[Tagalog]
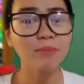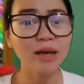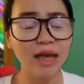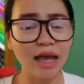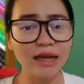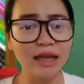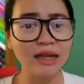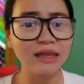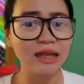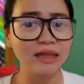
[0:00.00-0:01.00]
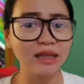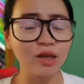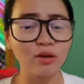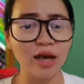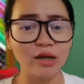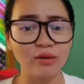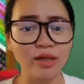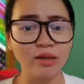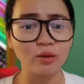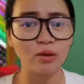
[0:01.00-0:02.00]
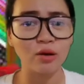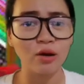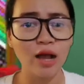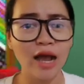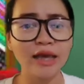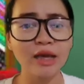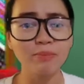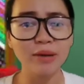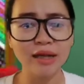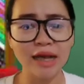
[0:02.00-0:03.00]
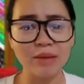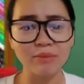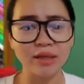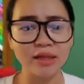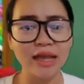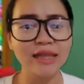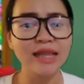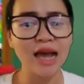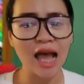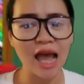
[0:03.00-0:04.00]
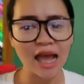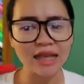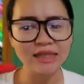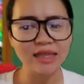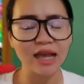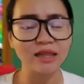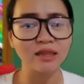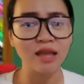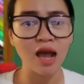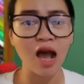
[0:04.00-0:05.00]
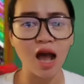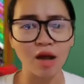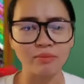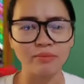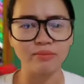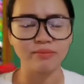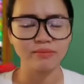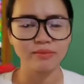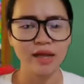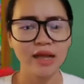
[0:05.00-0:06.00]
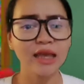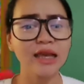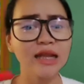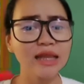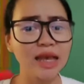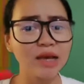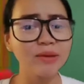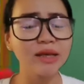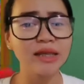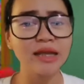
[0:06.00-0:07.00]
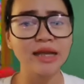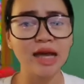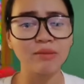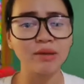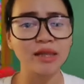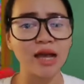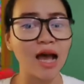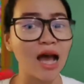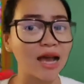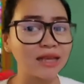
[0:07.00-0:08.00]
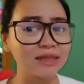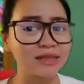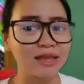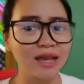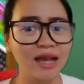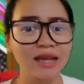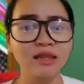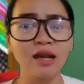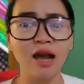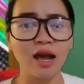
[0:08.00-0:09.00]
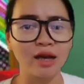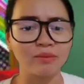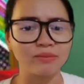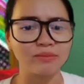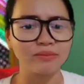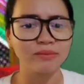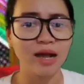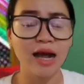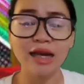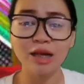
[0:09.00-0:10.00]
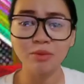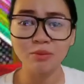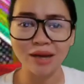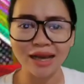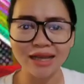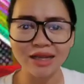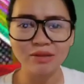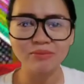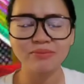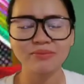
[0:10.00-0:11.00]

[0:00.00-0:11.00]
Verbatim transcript: Ang pag-aaralan natin ngayong araw nito ay ang paggamit ng has at ng have. Kailan nga ba ginagamit ang has at ang have? Alam mo ba